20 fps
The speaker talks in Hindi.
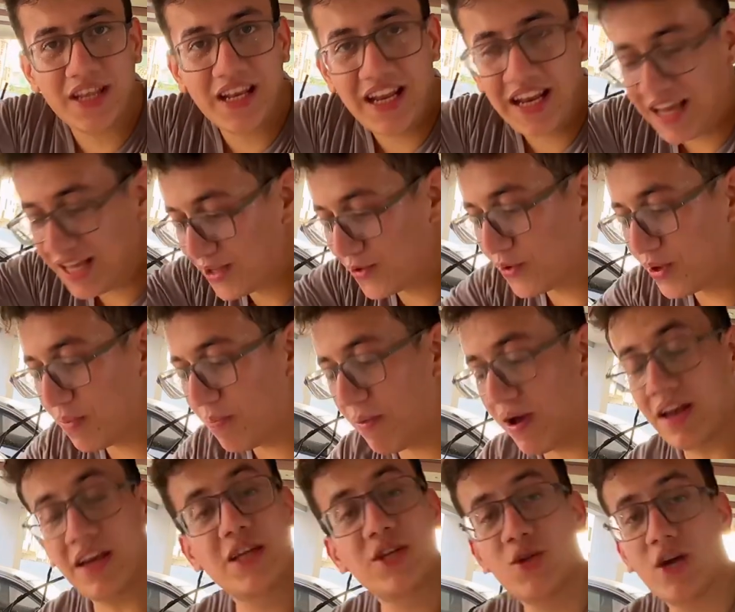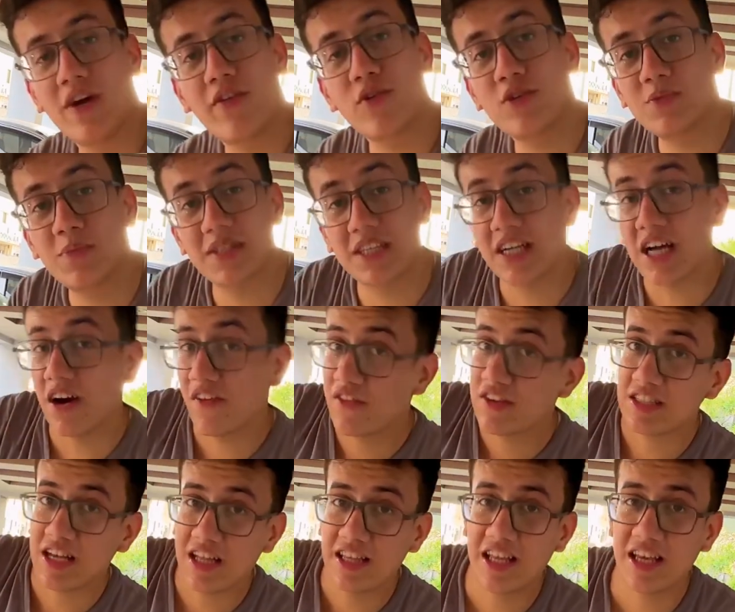रहना है क्योंकि पानी जो है उसमें से काफ़ी
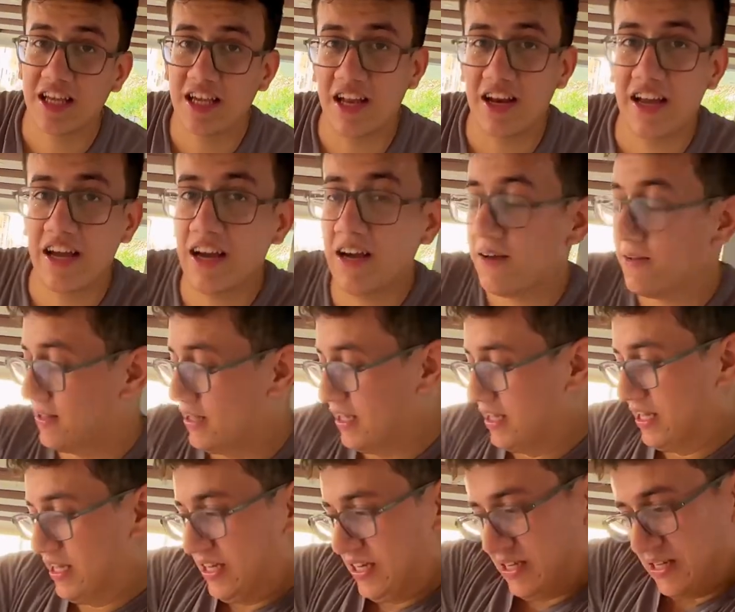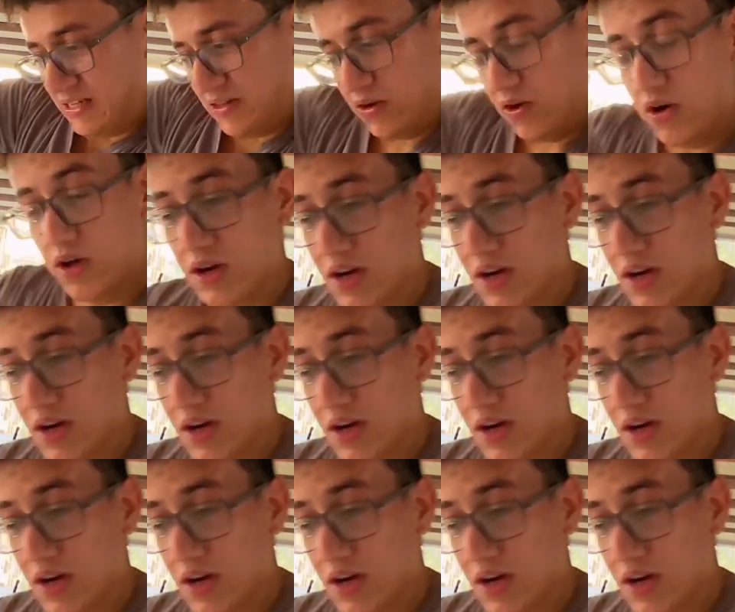ज़्यादा निकलेगा और